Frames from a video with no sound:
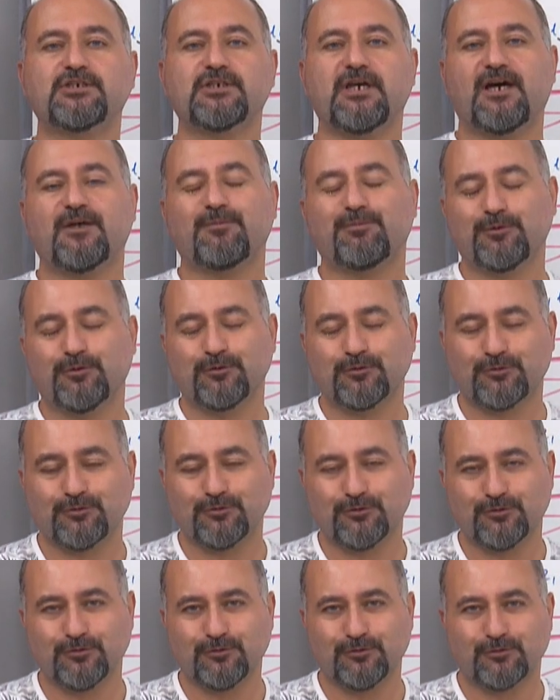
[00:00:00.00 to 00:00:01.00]

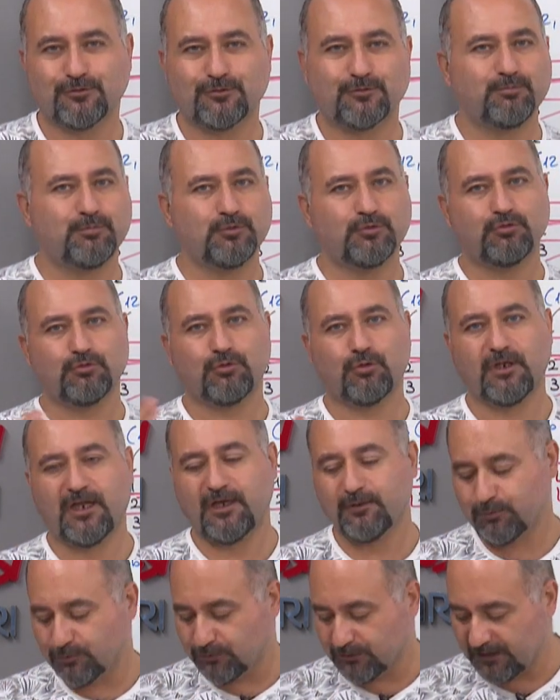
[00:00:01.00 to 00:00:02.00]
çarpıyorsunuz. Bütün
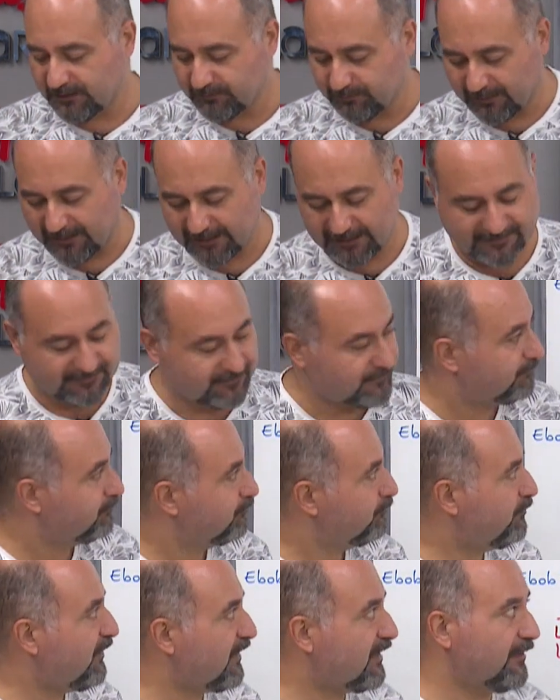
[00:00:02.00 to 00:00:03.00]
olay bundan ibaret.
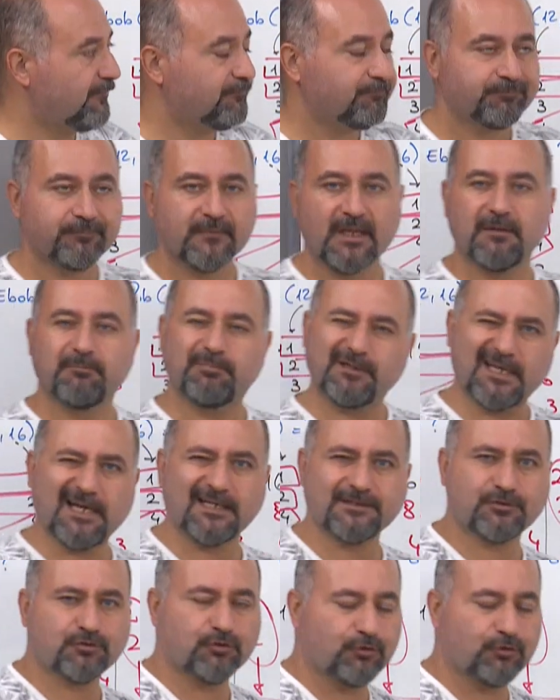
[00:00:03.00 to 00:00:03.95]
Peki birkaç